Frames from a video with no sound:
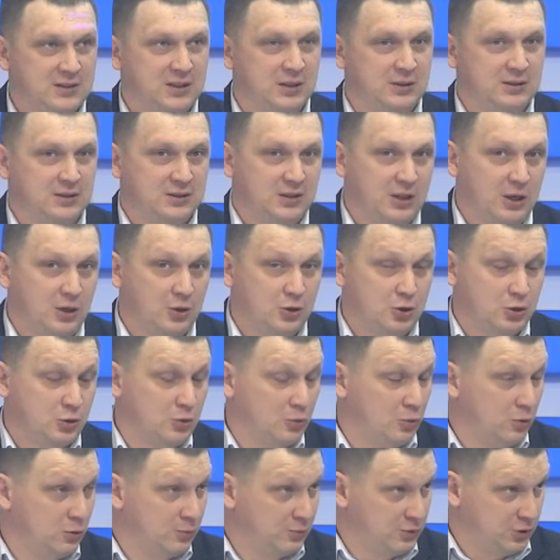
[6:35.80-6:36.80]
знают,
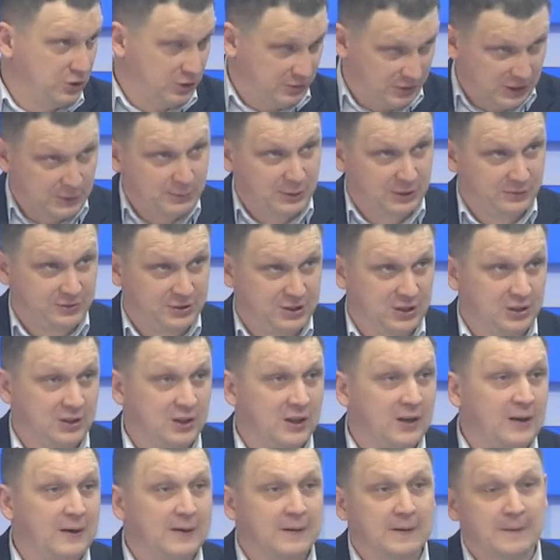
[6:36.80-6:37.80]
что он человек
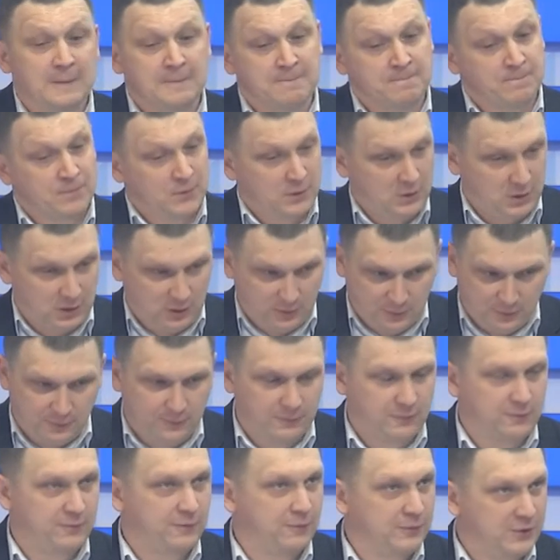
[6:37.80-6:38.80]
профессиональный, и
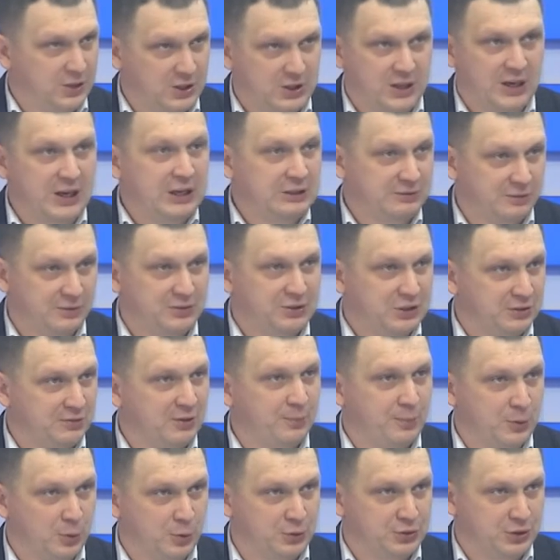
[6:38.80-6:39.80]
вникает во все
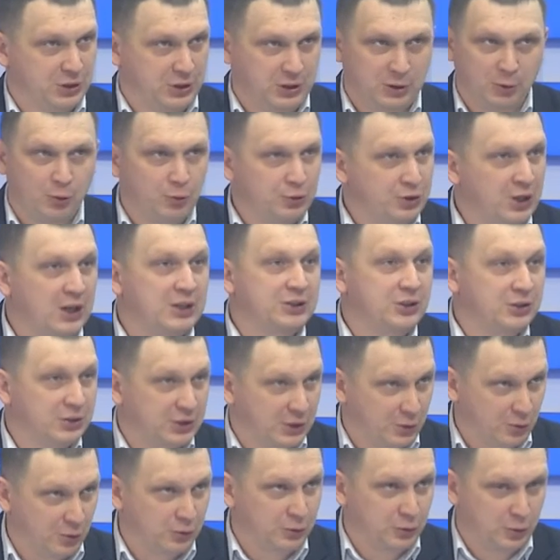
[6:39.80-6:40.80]
вопросы. И он не один
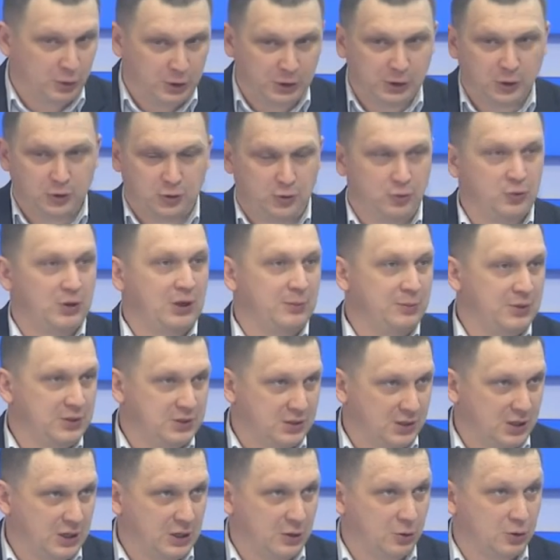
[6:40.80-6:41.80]
такой, Антон Игоревич, у него
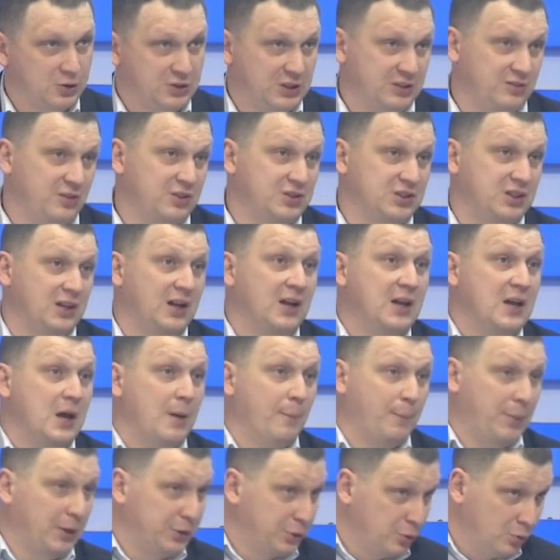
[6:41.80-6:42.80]
комиссия хорошая. Соответственно,
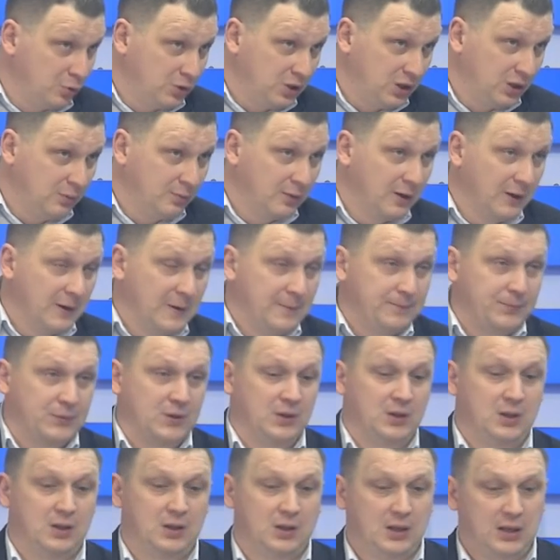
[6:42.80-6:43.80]
по другим э,
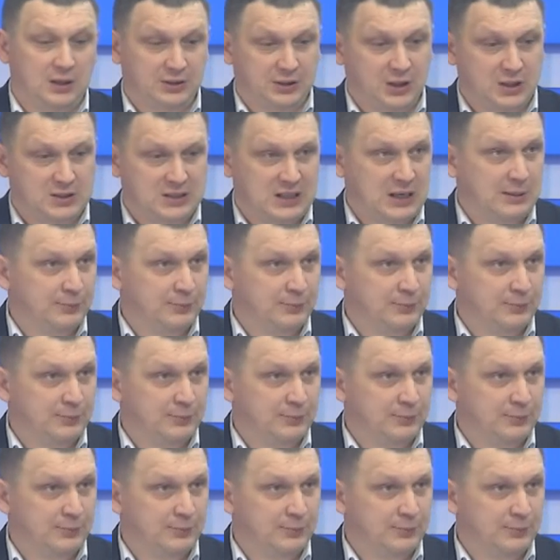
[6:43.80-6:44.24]
отраслям